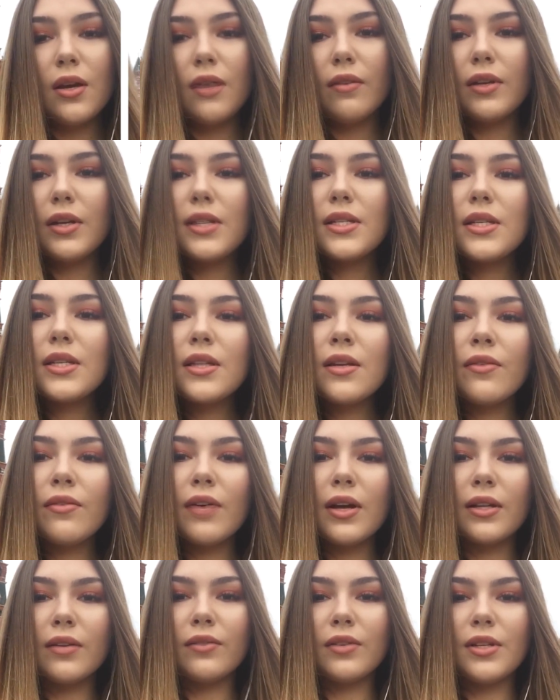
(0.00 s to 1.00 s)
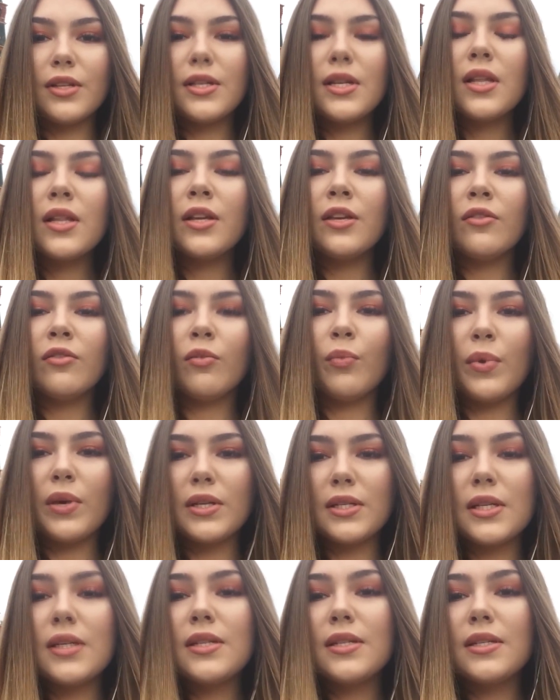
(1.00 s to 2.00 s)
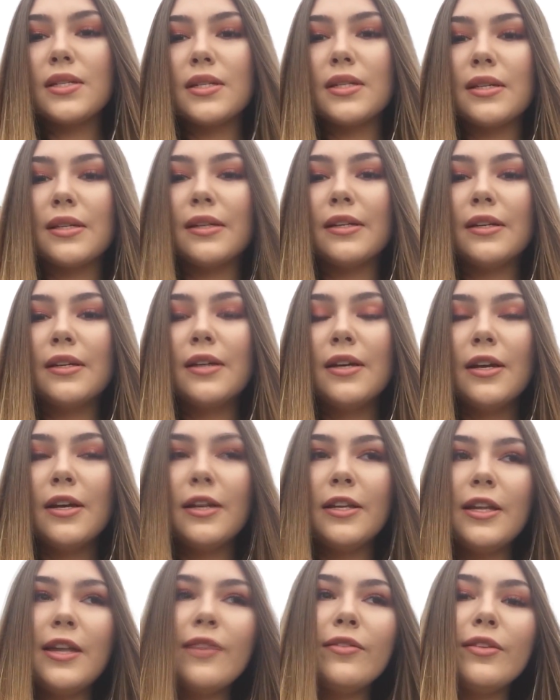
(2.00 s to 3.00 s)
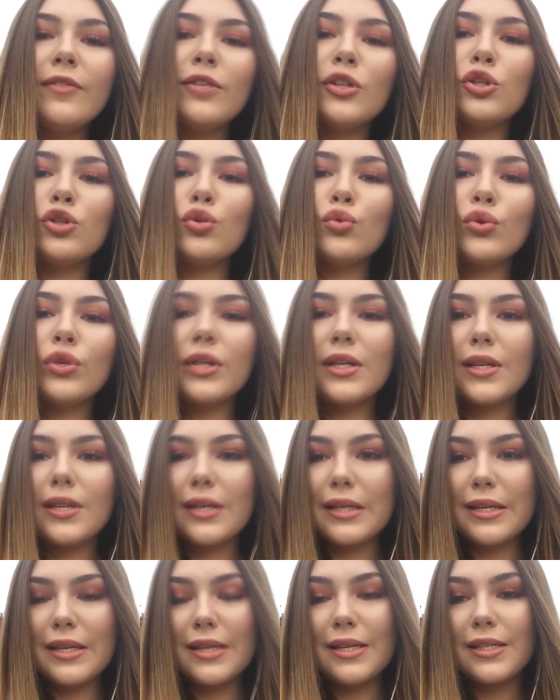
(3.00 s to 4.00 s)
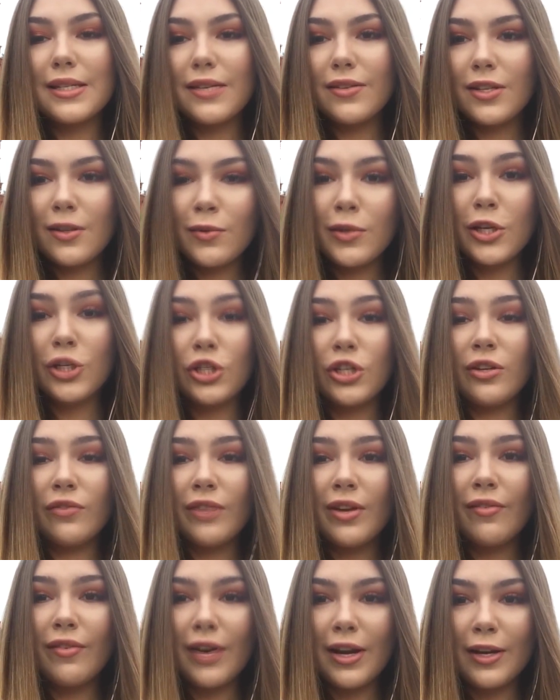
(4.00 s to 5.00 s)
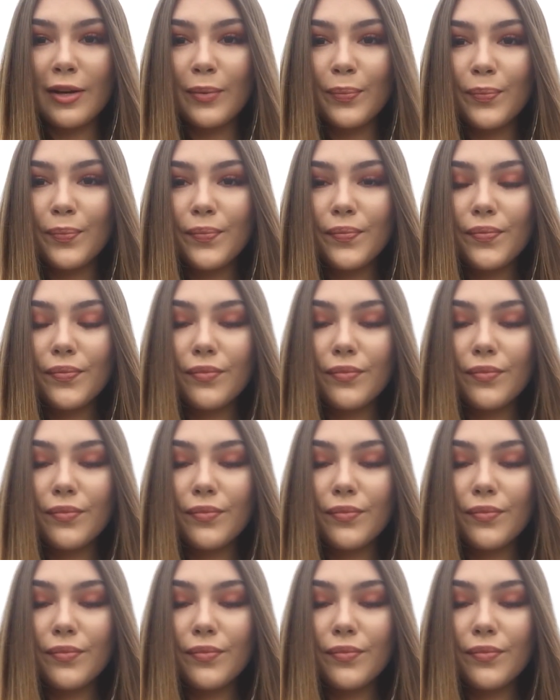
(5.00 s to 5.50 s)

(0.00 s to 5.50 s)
Валентина Ивановна, дело не в оппозиции, не в движухе и совсем даже не в Навальном.